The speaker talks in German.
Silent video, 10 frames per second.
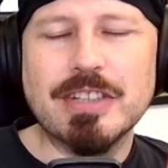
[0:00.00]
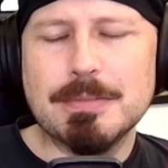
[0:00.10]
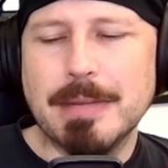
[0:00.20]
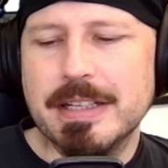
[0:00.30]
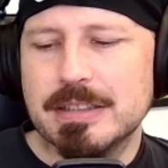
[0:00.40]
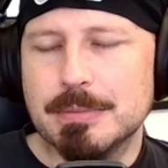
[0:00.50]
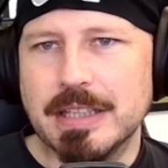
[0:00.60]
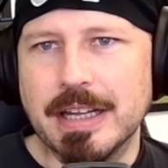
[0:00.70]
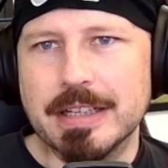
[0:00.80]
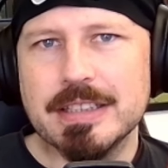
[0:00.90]
Was meine ich
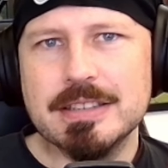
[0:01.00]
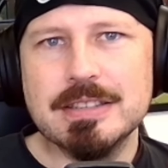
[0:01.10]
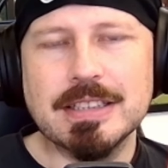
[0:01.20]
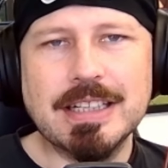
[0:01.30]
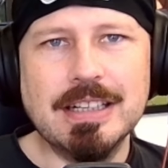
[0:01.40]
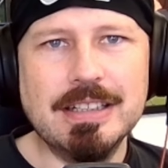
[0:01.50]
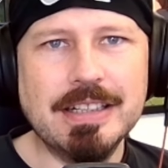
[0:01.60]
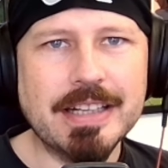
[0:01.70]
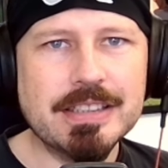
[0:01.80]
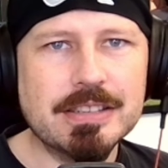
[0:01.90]
damit eigentlich? Diese
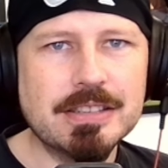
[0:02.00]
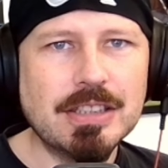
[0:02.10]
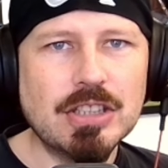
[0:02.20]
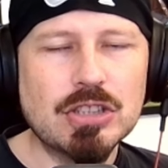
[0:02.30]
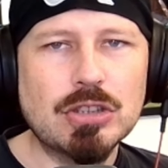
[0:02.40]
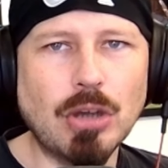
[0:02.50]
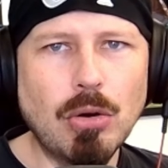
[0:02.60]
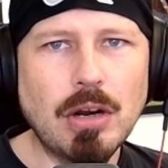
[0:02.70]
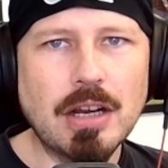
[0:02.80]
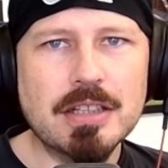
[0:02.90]
kleinen
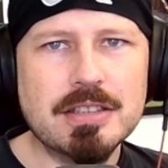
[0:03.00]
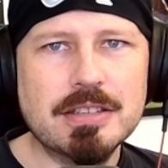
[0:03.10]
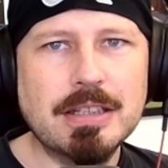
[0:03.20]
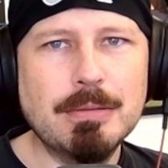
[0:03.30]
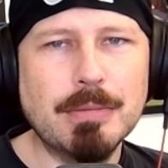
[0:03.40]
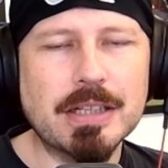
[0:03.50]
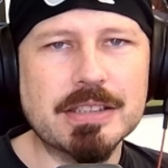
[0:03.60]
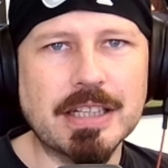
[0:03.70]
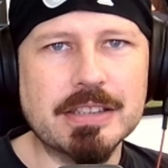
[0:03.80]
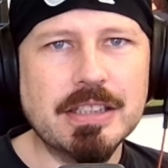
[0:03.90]
Dongles, die
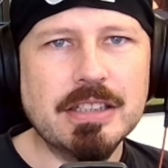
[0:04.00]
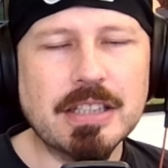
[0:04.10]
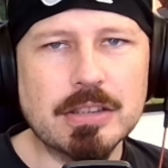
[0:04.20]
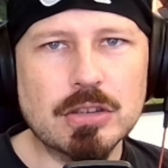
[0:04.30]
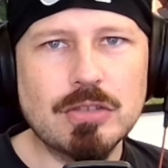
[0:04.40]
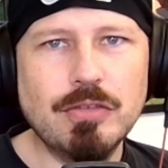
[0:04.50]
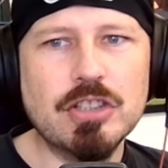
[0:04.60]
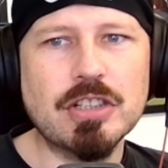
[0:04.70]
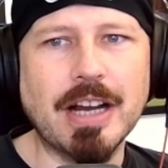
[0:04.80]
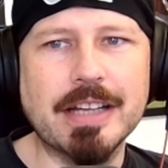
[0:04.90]
man an die Nintendo
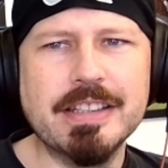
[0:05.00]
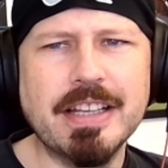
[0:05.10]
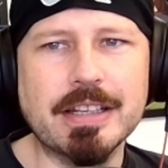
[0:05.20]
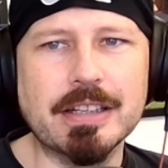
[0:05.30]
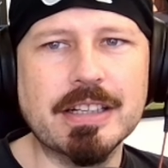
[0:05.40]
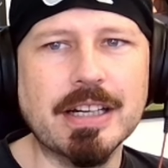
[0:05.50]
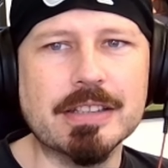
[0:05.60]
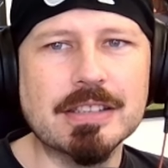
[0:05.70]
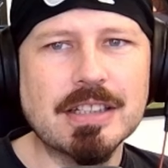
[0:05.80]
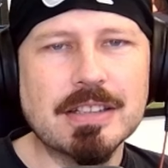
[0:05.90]
Switch anhängen
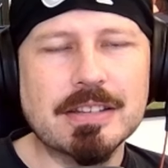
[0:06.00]
kann,